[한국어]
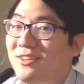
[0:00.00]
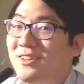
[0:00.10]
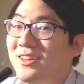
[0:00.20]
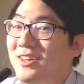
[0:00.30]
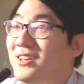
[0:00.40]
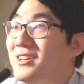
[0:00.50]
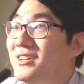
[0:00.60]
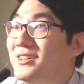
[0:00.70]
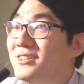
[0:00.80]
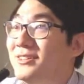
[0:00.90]
되게
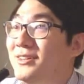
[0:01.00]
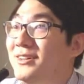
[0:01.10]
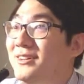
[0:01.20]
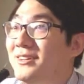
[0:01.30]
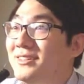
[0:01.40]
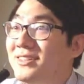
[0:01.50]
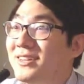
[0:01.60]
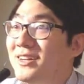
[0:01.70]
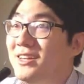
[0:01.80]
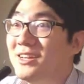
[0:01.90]
그
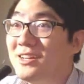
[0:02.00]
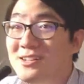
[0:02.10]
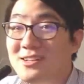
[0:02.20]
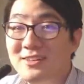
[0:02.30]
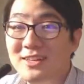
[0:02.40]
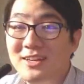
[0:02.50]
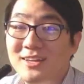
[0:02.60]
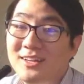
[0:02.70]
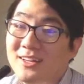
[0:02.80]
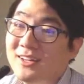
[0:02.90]
제가
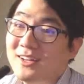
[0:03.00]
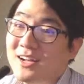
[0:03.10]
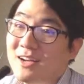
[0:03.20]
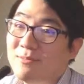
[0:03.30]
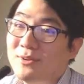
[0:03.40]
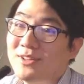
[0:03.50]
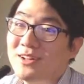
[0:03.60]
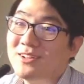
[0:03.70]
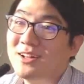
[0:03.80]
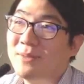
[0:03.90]
1년에 한 번
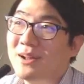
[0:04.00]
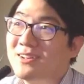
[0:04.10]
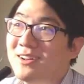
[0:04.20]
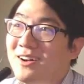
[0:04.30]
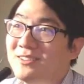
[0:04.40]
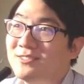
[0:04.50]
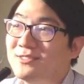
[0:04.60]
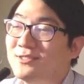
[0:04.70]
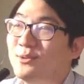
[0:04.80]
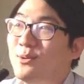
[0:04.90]
할까 말까
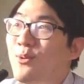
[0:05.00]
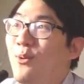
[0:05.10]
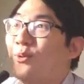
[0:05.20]
하는 그